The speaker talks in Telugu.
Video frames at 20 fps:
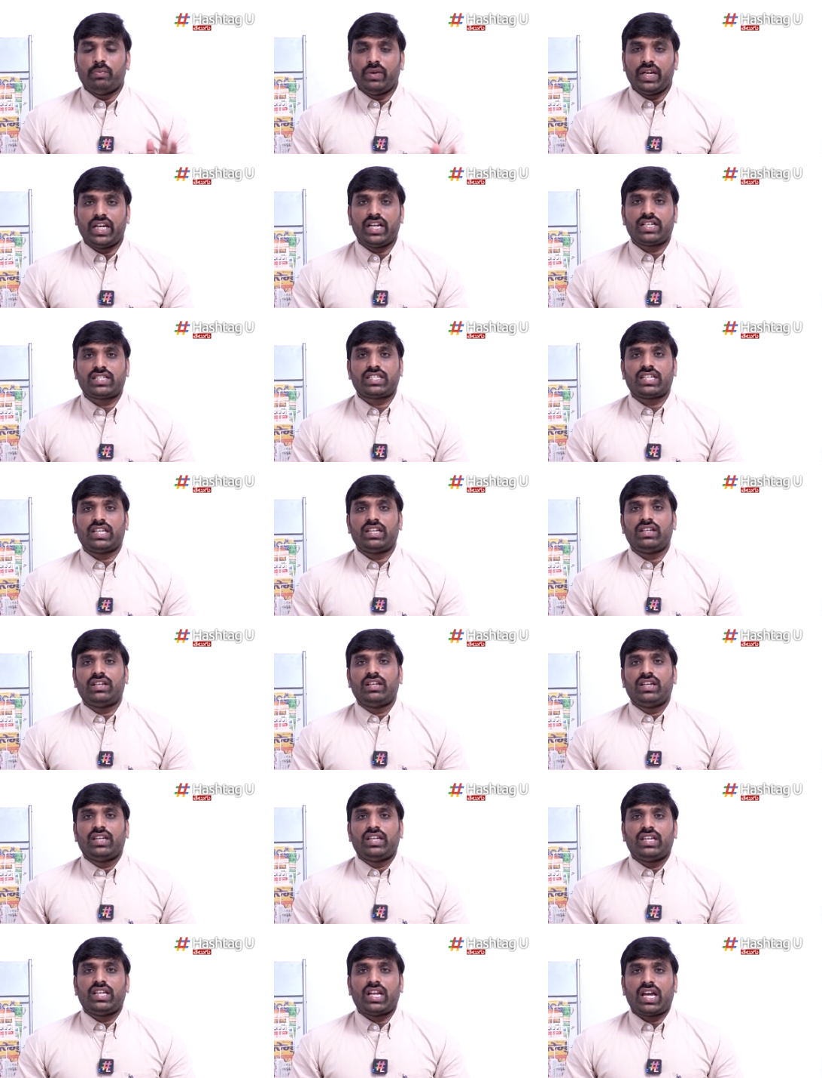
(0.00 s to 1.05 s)
మేడ్చెల్
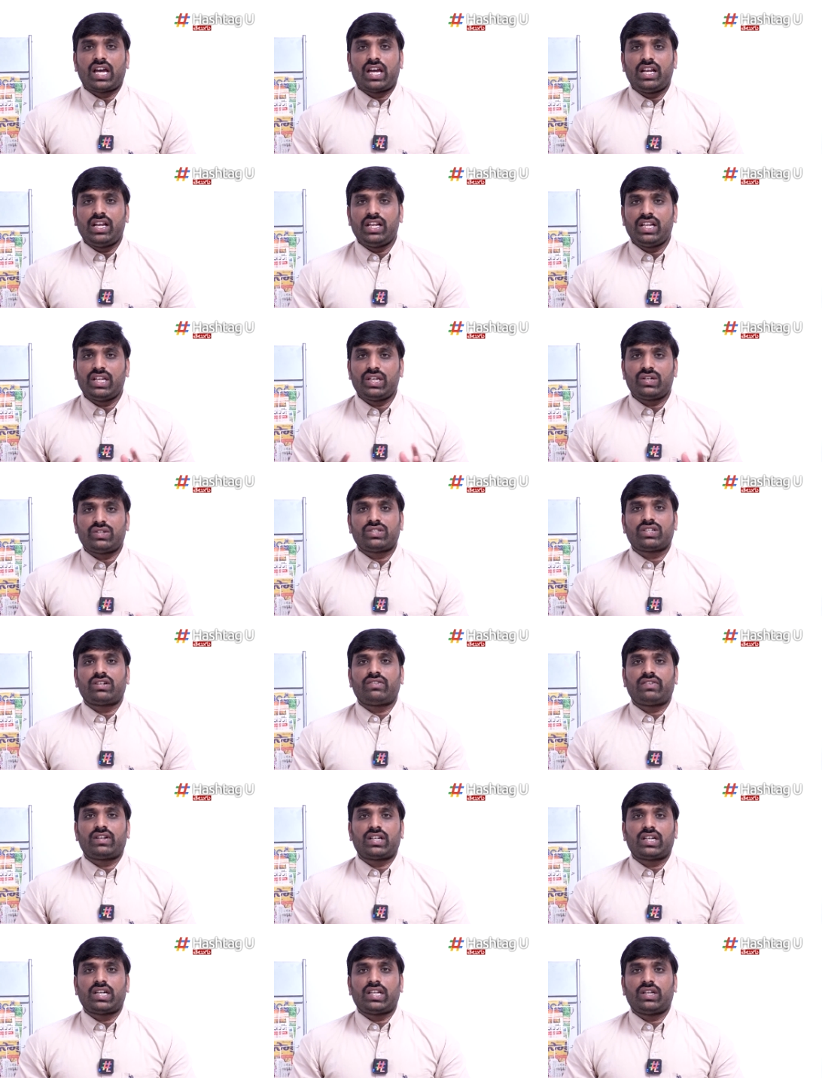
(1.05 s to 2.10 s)
ఇలా అన్ని
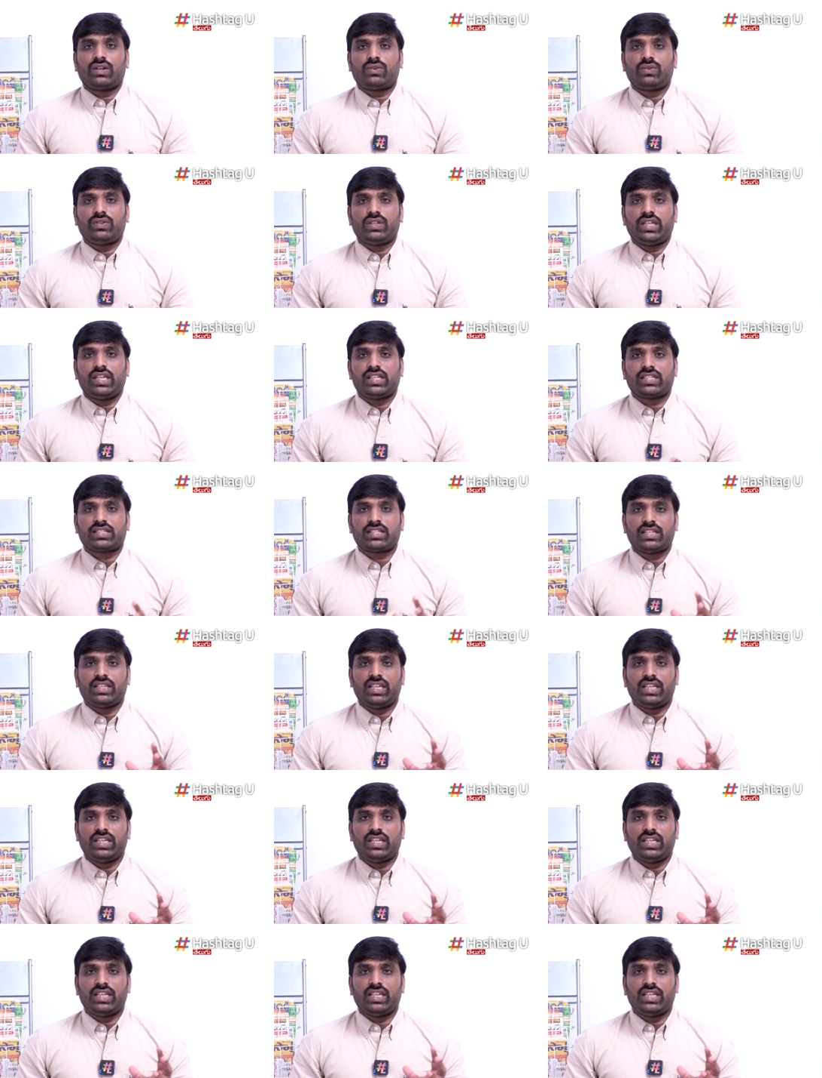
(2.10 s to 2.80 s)
నియోజకవర్గాలకు ఈ